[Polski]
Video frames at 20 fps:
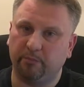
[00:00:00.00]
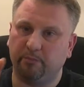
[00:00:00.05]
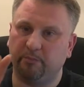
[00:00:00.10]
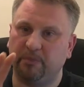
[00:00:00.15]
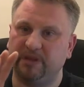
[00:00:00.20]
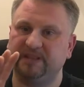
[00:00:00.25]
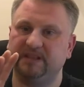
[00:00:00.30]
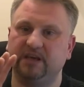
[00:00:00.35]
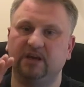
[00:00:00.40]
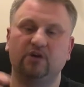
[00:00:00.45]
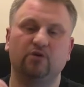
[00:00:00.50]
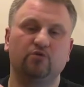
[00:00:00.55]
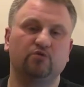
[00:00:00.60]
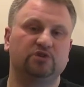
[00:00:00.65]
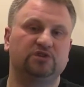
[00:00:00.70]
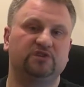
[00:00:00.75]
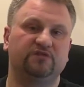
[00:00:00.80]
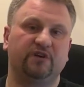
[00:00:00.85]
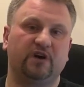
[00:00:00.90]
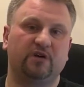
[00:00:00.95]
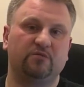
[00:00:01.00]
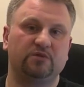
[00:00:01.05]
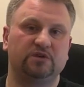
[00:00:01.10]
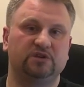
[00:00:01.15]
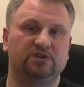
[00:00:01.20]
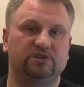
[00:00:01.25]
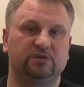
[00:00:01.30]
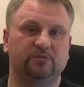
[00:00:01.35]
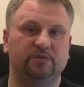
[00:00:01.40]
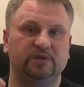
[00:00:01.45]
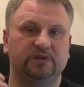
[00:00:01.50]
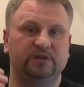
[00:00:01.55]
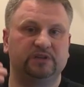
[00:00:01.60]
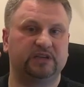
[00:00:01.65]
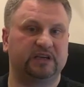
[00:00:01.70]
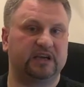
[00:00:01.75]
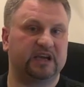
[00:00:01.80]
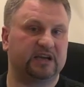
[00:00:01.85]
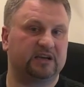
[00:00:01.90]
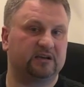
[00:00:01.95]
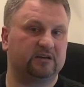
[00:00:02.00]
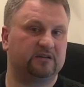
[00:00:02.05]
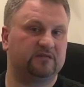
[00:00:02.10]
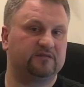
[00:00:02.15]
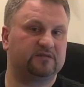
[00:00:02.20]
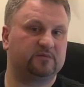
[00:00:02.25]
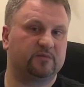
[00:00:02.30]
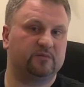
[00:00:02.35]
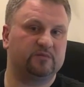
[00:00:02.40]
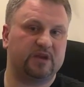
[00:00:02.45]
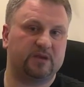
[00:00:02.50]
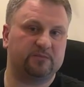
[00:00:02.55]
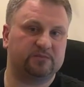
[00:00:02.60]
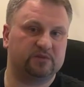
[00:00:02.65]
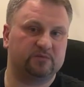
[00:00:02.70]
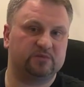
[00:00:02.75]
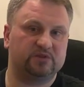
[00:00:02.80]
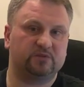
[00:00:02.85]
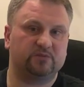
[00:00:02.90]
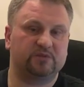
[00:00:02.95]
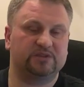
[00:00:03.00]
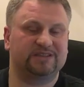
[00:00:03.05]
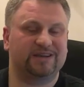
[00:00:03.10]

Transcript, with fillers: będę go używał, żeby, tak jak e, wspomniałem, żeby sobie